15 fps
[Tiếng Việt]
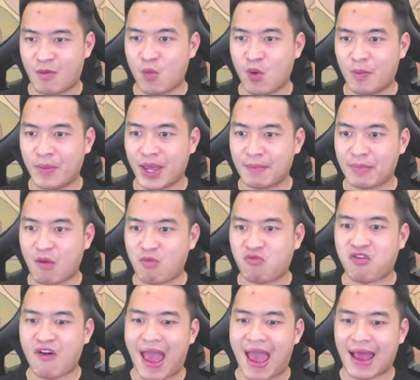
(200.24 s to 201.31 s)
mua mấy em cóc
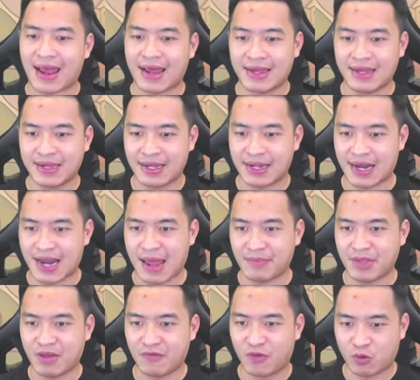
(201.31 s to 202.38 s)
vàng Làm
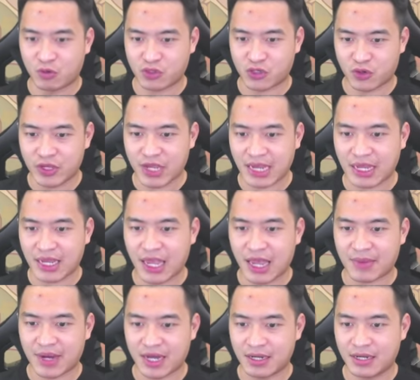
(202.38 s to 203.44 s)
nhiệm vụ cho nó nhanh anh
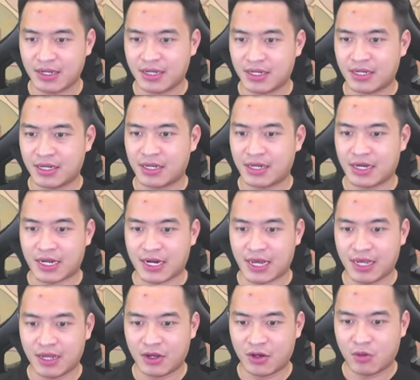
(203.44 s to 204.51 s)
em ạ À đấy
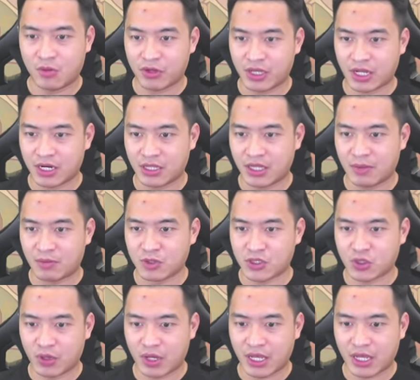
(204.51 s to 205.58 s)
cũng có nhận được thêm một
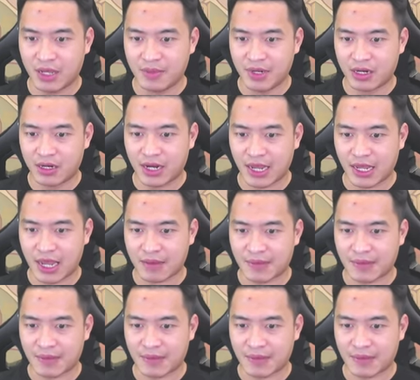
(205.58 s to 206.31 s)
số những cái kim đơn này anh em